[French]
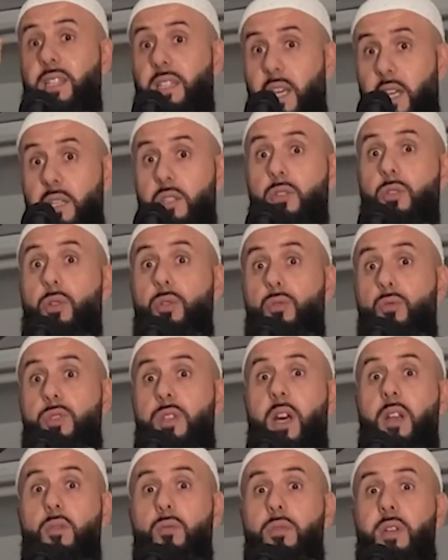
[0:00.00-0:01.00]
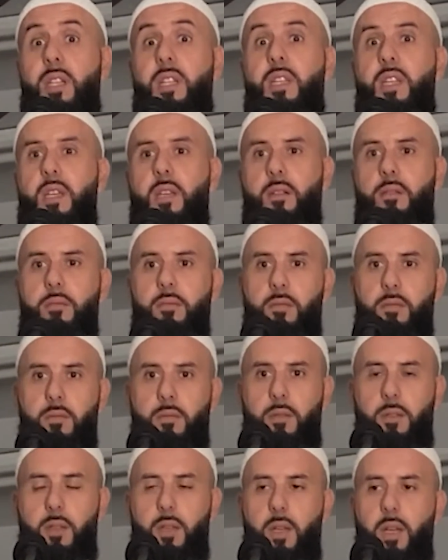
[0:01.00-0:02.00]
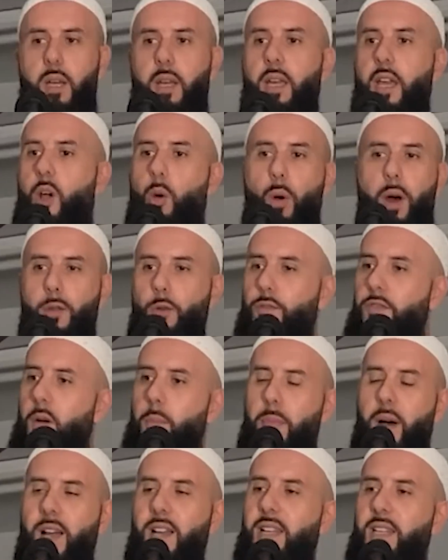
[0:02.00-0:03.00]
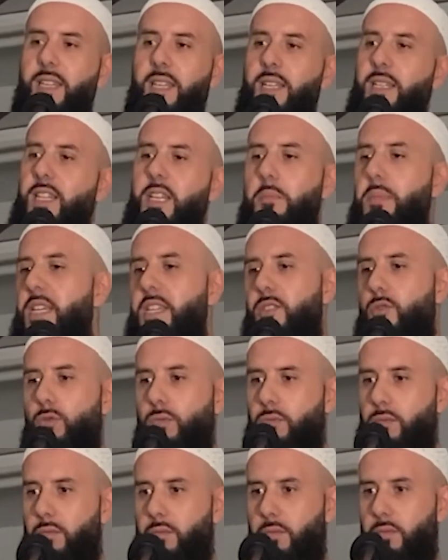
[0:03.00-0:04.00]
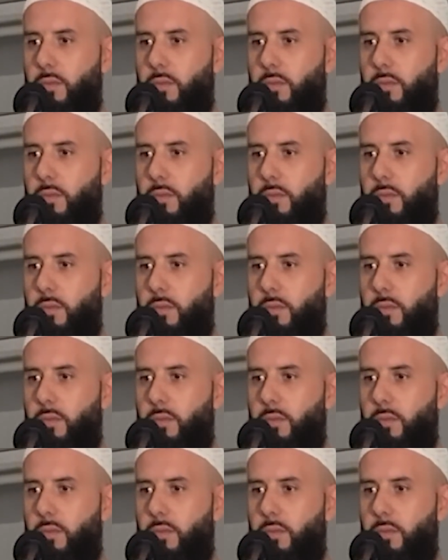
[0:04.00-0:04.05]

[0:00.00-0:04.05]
qu'est-ce que nous allons léguer Juan, on ne va pas léguer des maisons.